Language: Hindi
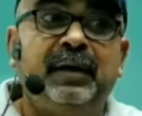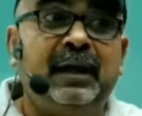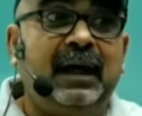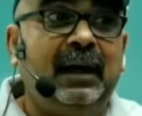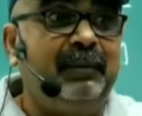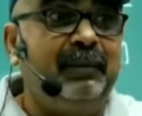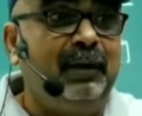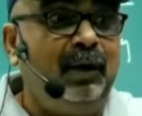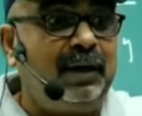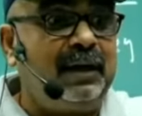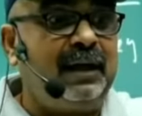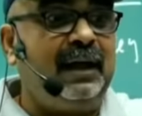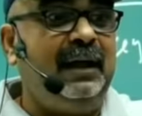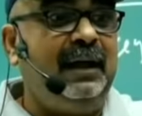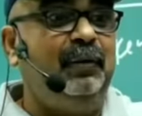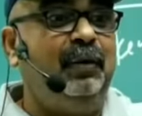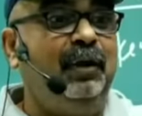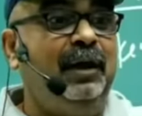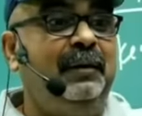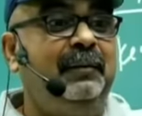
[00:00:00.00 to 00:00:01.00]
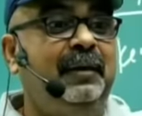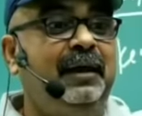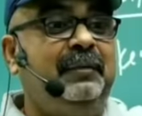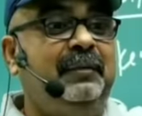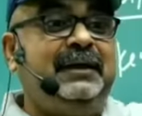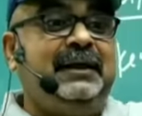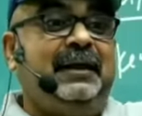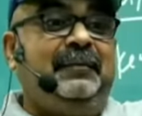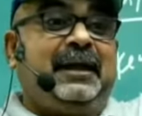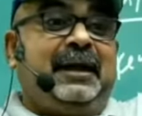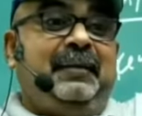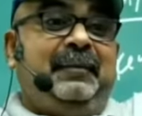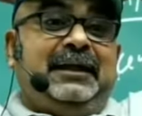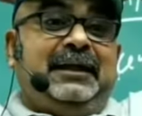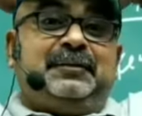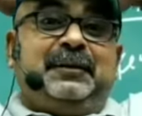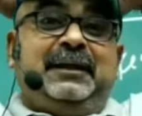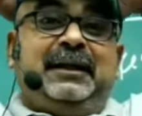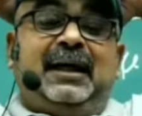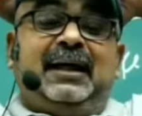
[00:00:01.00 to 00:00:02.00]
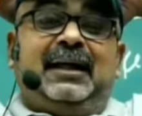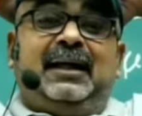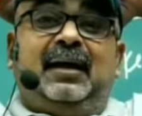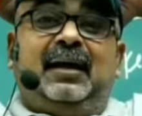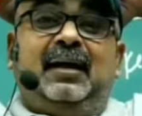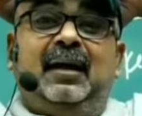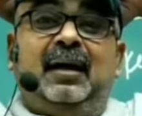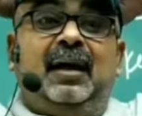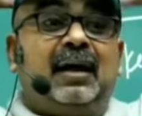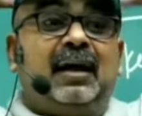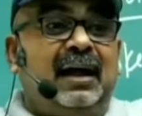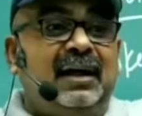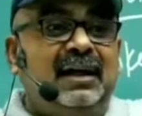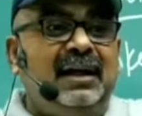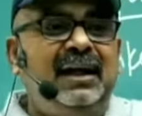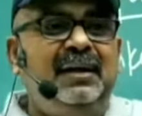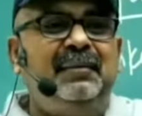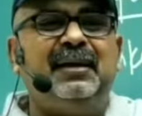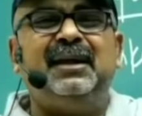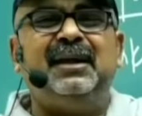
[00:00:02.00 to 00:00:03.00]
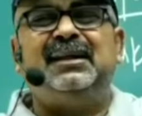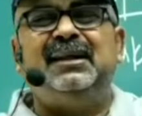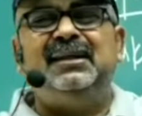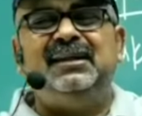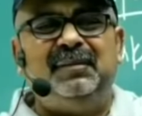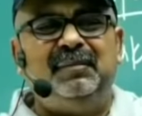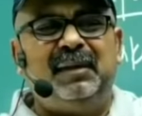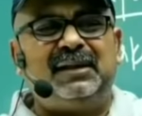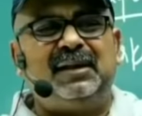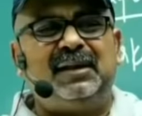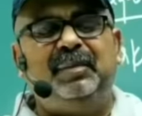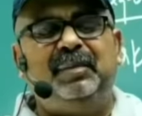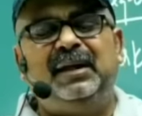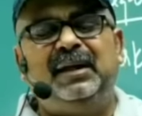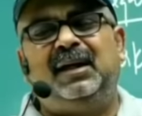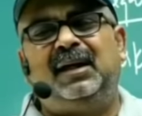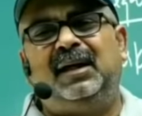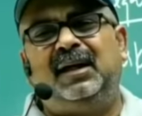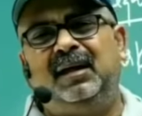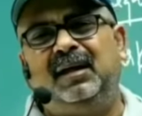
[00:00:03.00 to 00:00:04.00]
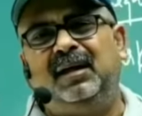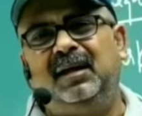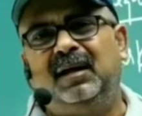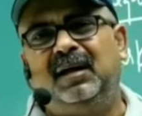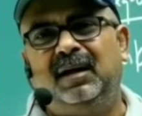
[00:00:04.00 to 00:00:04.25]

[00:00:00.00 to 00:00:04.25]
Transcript: फिर आप लौट कर आए मोहल्ले में कि भैया मेरा मेज भी निकल गया खाना नहीं बना तीन दिन मातम फैला रहा